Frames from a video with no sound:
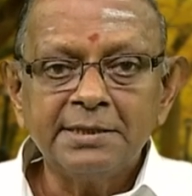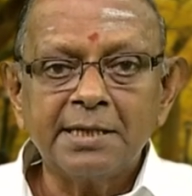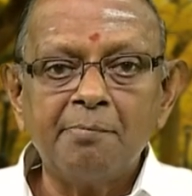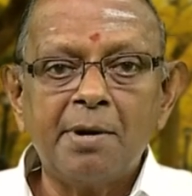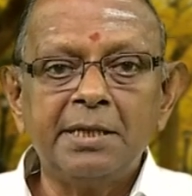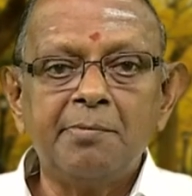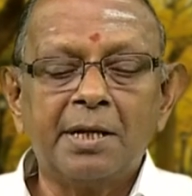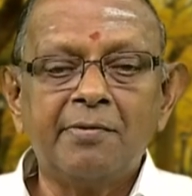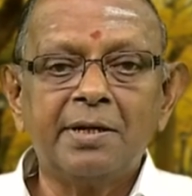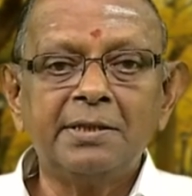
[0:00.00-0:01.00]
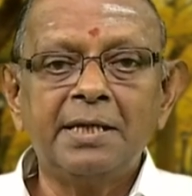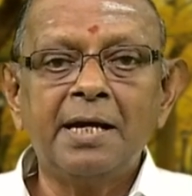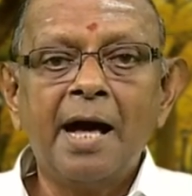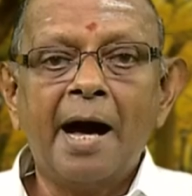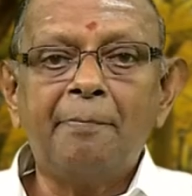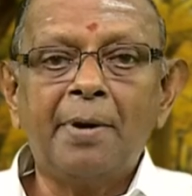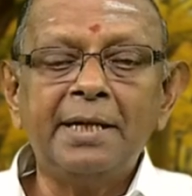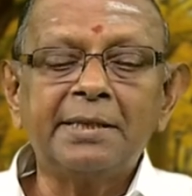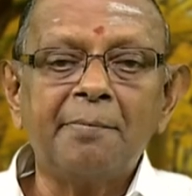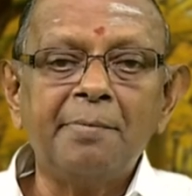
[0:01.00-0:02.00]
சம்பாதி மனம் வருந்து அப்பா
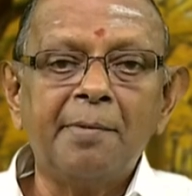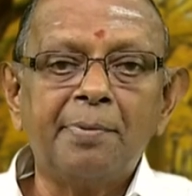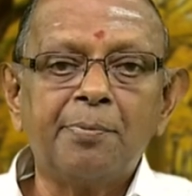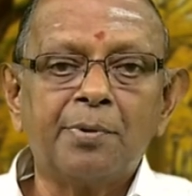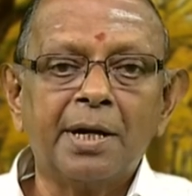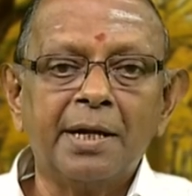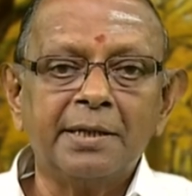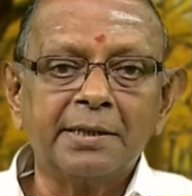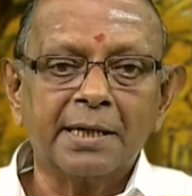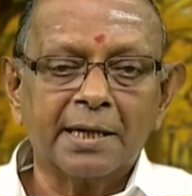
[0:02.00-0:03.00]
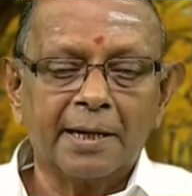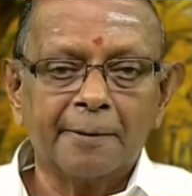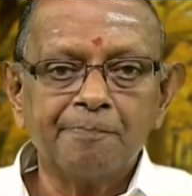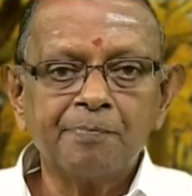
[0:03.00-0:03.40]
என் தம்பி எப்படி போனால் என்னன்னு கேட்குறாங்க